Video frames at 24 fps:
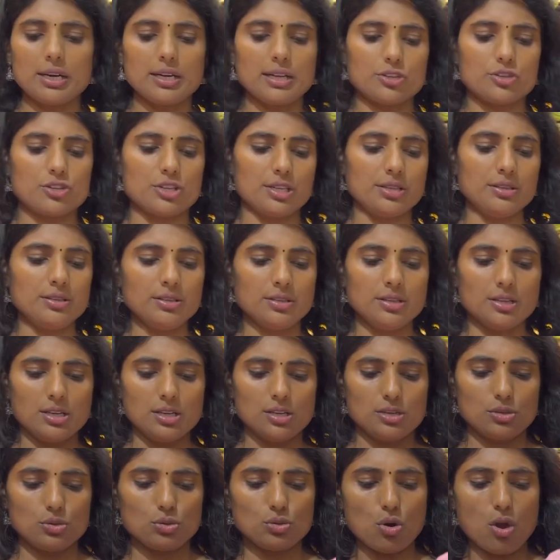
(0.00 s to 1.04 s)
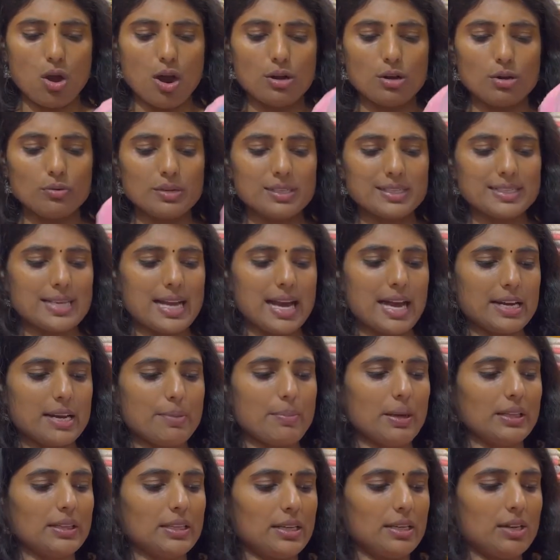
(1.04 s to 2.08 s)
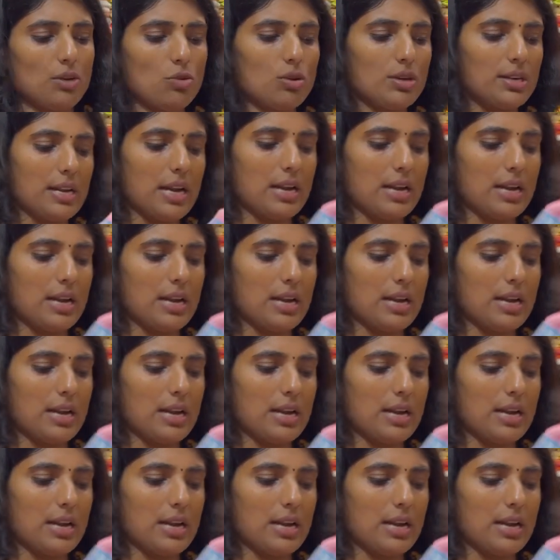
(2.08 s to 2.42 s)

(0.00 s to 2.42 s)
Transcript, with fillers: கலெக்ஷன் ஸோ ஆல் ஓவர் சாரீ பார்த்தீங்கன்னா ஒரு